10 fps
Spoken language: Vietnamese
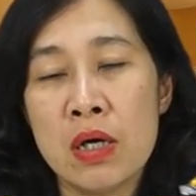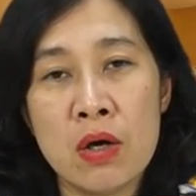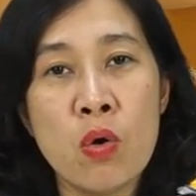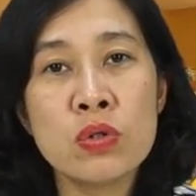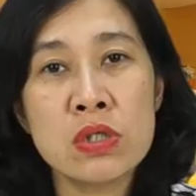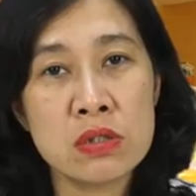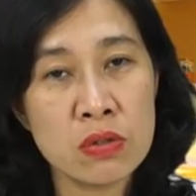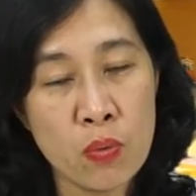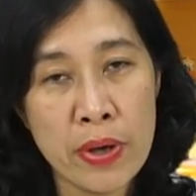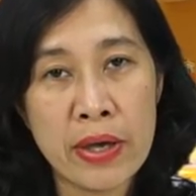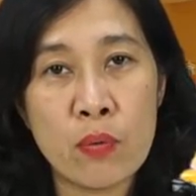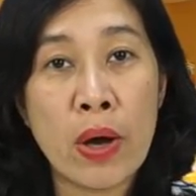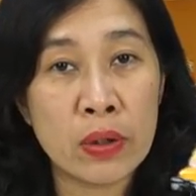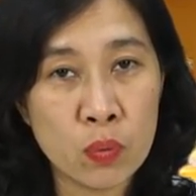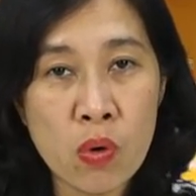à, hỗ trợ sức khỏe
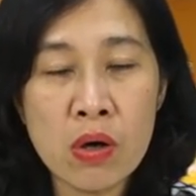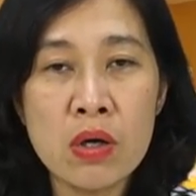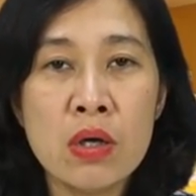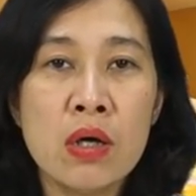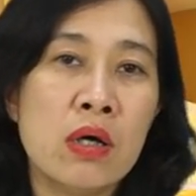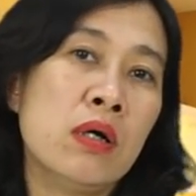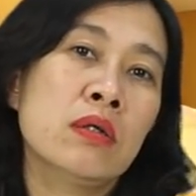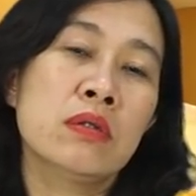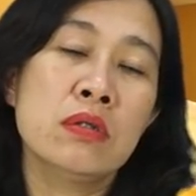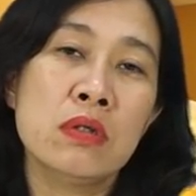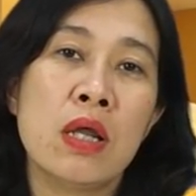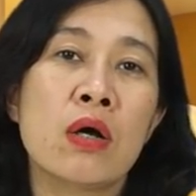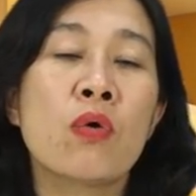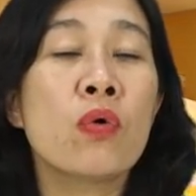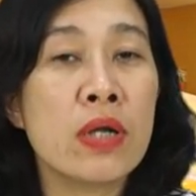của Hàn Quốc à, như
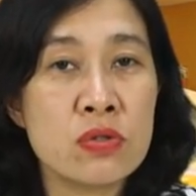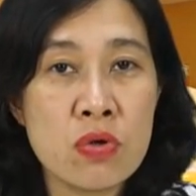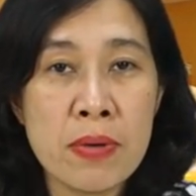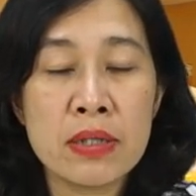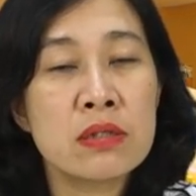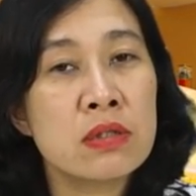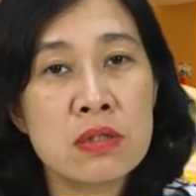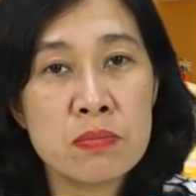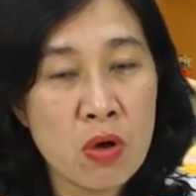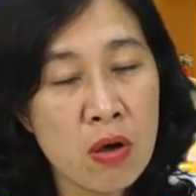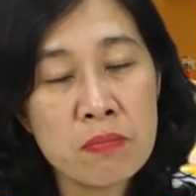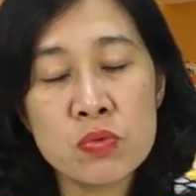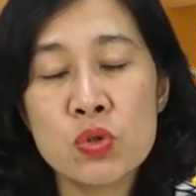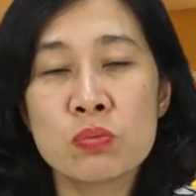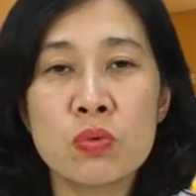là koreashop24giờ.com
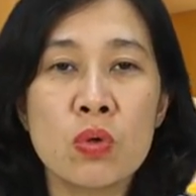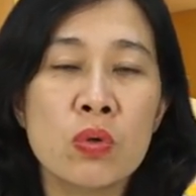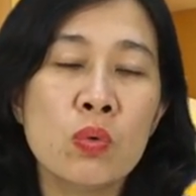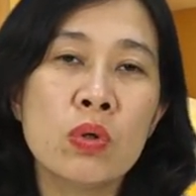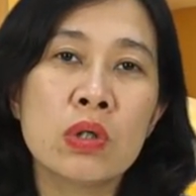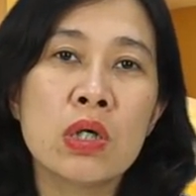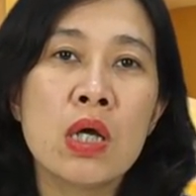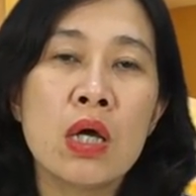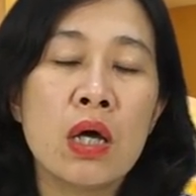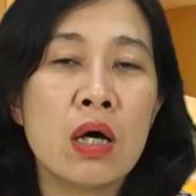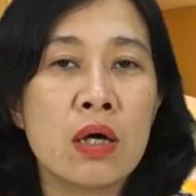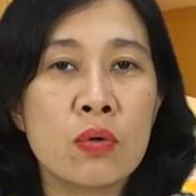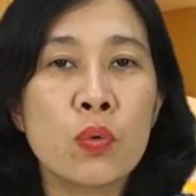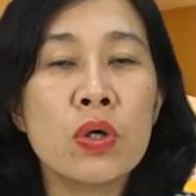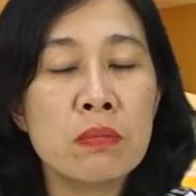chúng tôi luôn à,
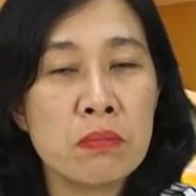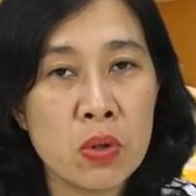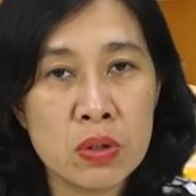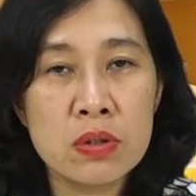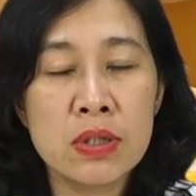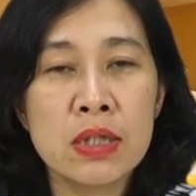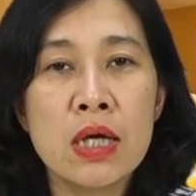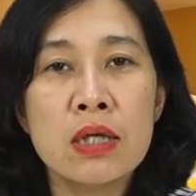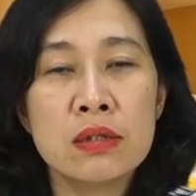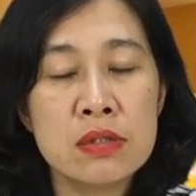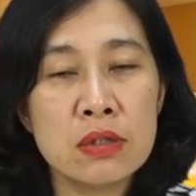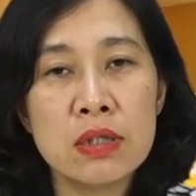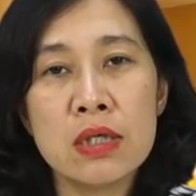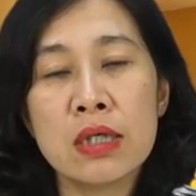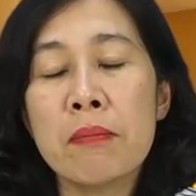khuyên mọi người trước
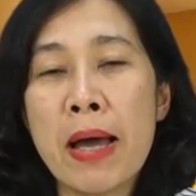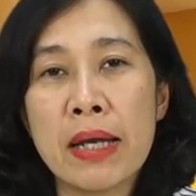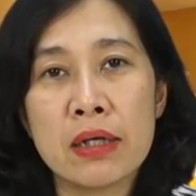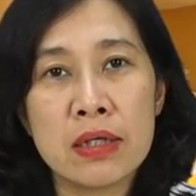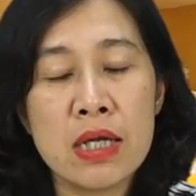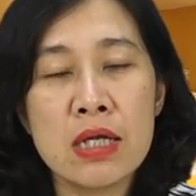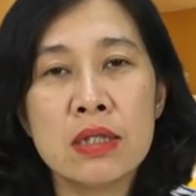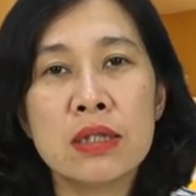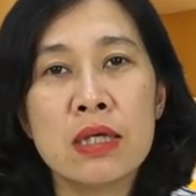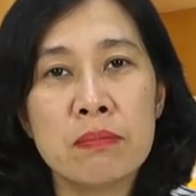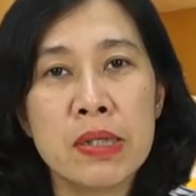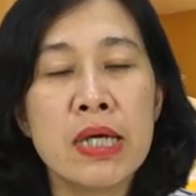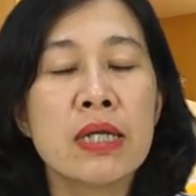tiên các bạn nên tìm